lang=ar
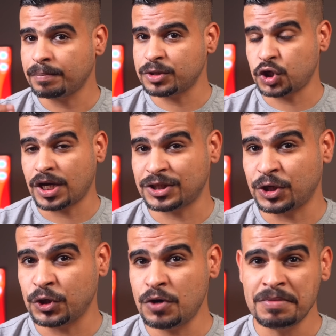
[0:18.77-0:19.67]
الجهاز
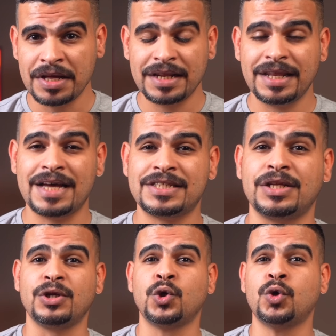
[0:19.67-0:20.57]
اليوم
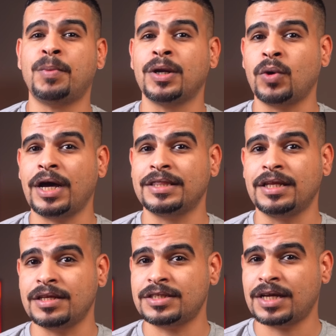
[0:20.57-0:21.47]
نازل قبل وعدل
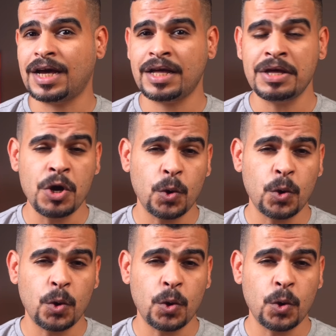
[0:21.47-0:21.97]
للساحة